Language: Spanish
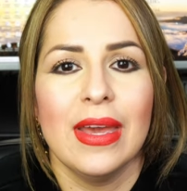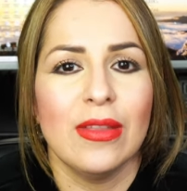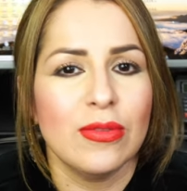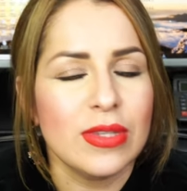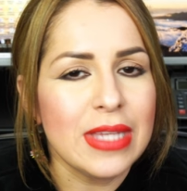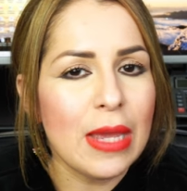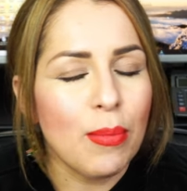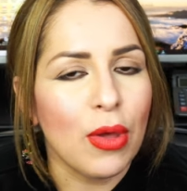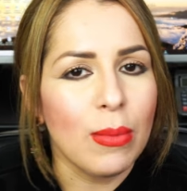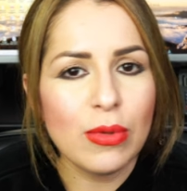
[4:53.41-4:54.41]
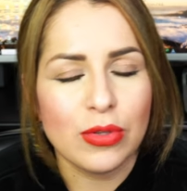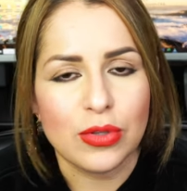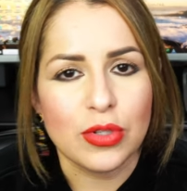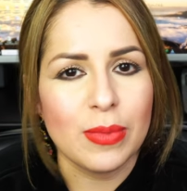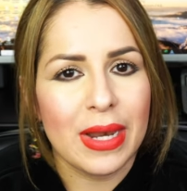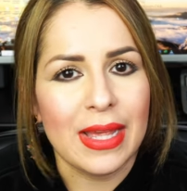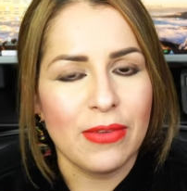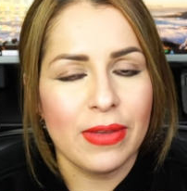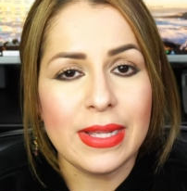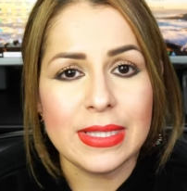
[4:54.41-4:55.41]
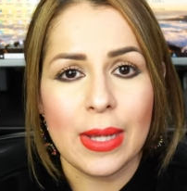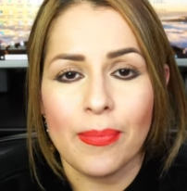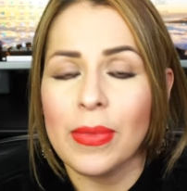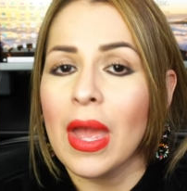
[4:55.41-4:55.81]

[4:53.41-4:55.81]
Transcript: Entonces ahí podemos nosotros ver la diferencia.